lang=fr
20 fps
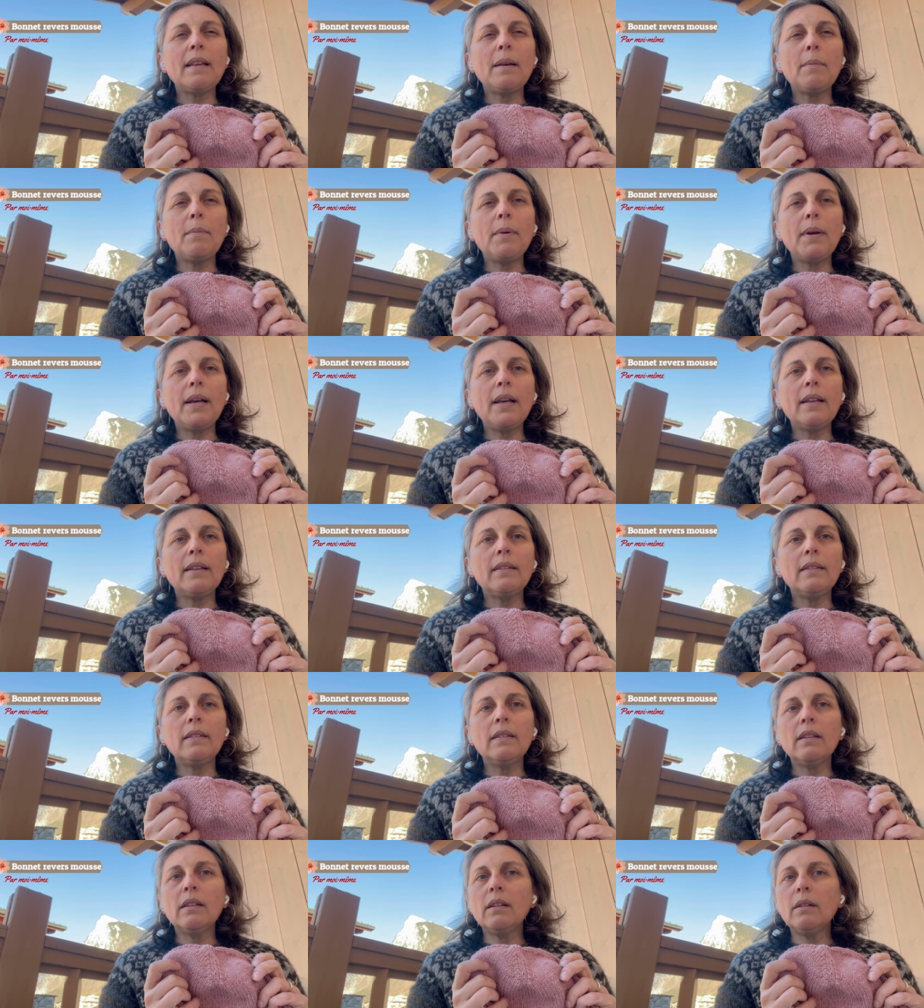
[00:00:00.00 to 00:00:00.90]

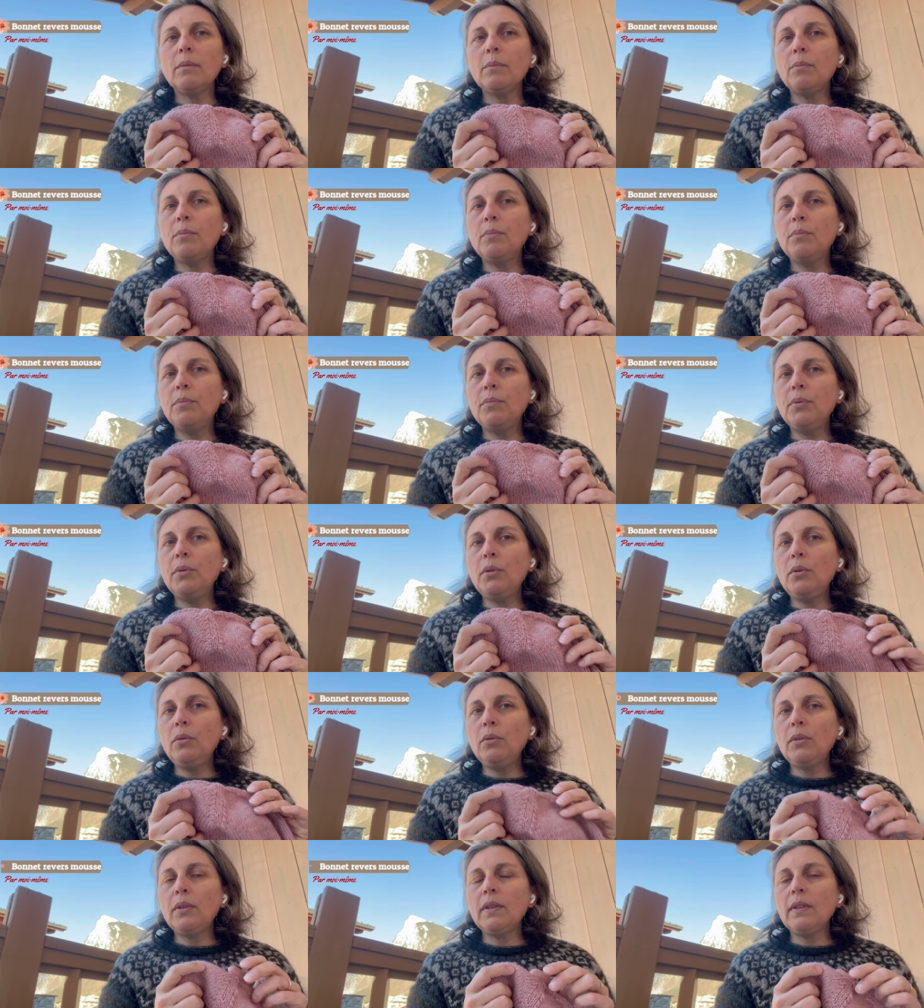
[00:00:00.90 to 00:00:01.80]
base
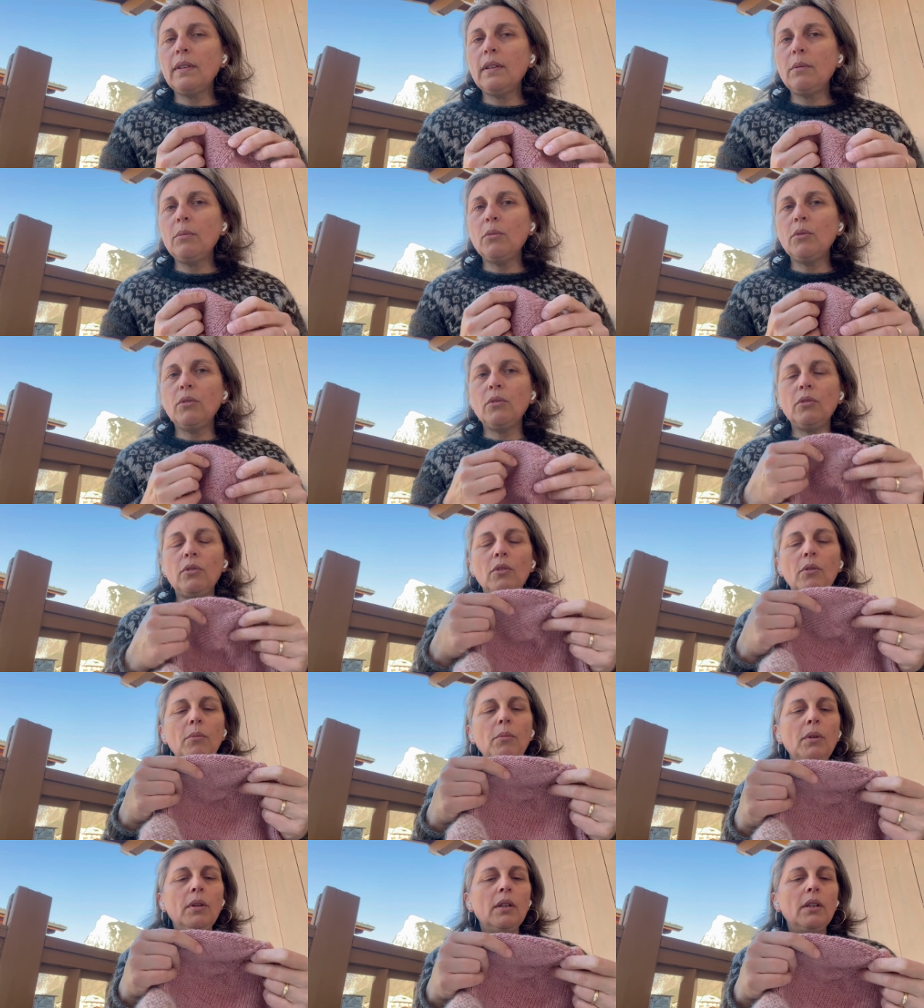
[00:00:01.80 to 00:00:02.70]
Pollux, il me
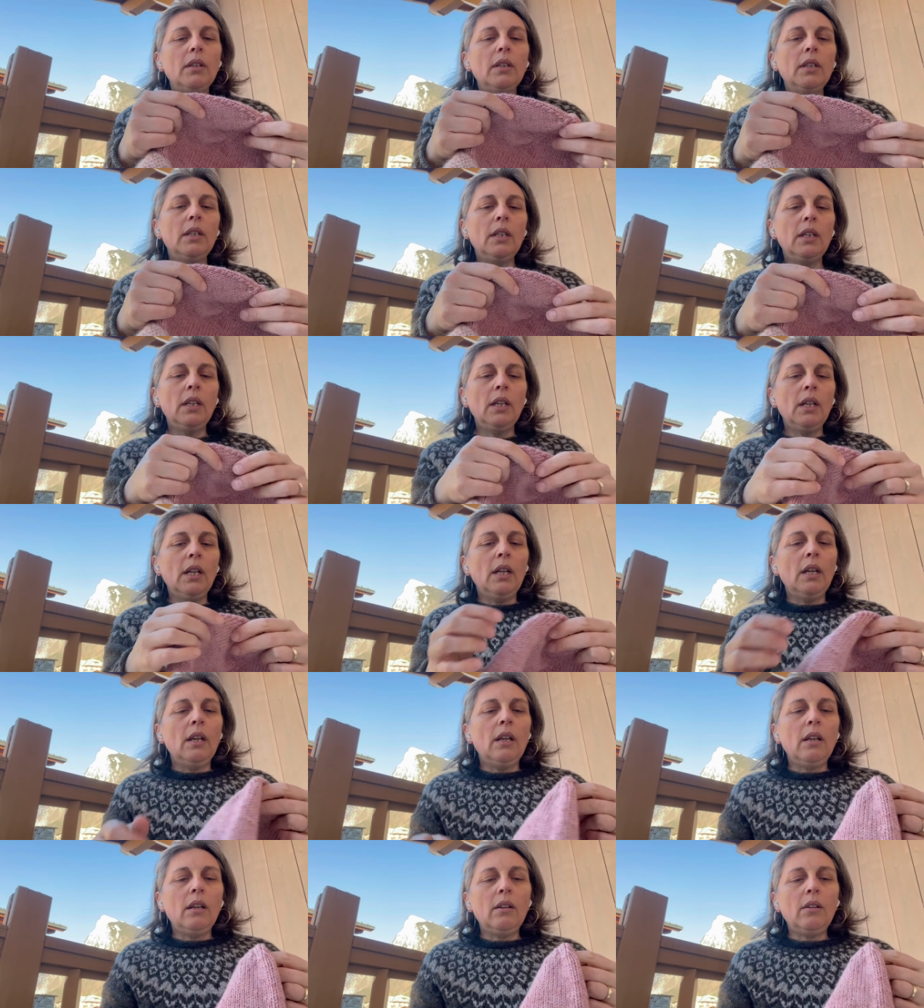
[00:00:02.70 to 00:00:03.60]
semble,
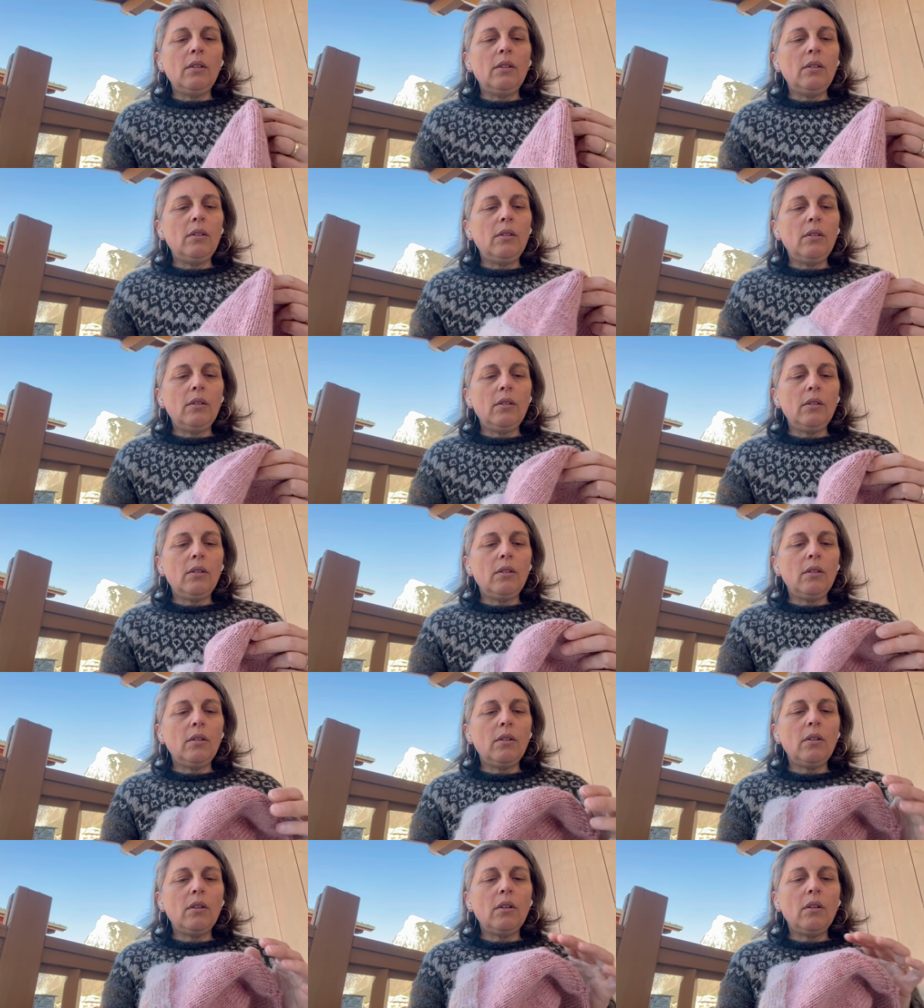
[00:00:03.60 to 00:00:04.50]

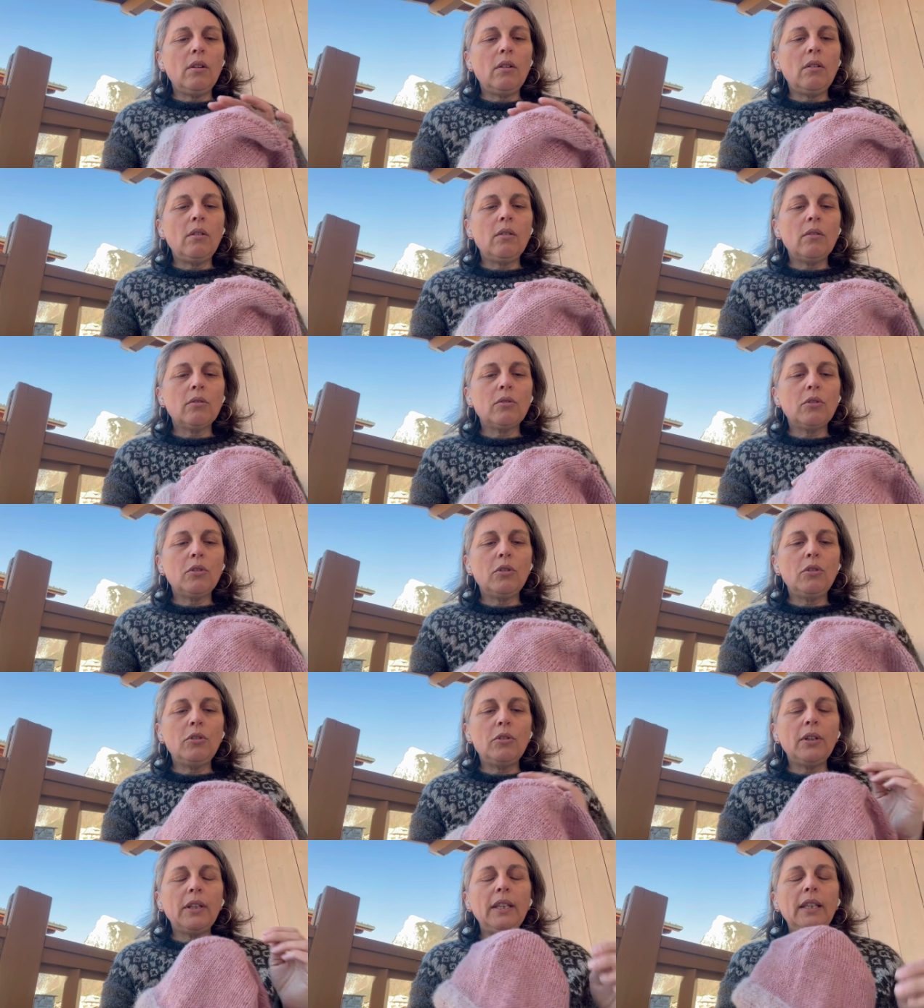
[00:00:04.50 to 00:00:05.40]
euh, en
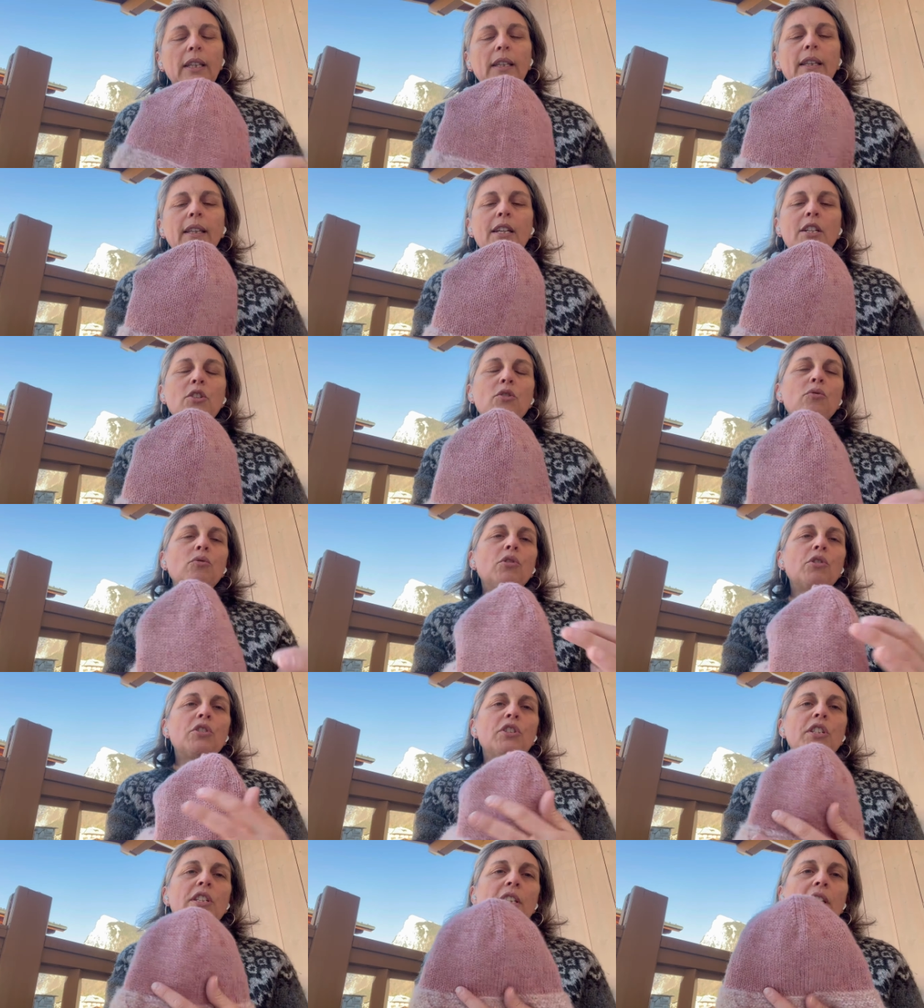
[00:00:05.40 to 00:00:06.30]
coloris cachou
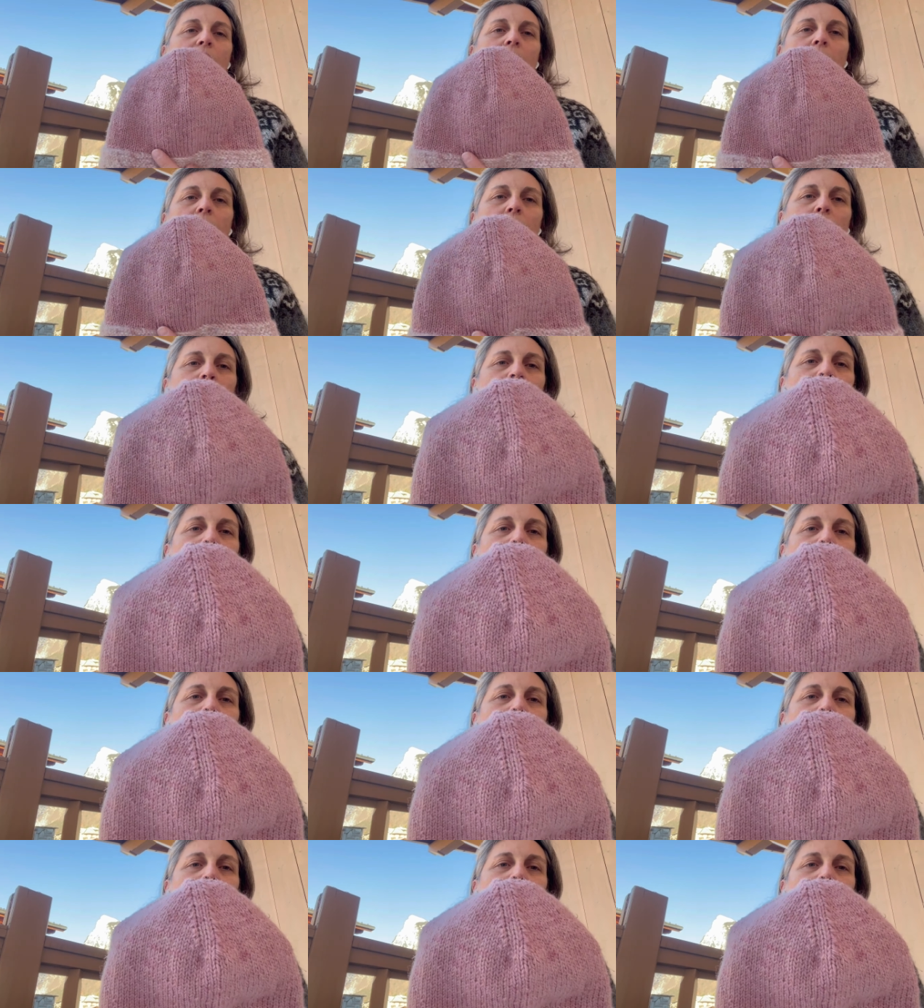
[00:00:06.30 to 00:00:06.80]
cochenille.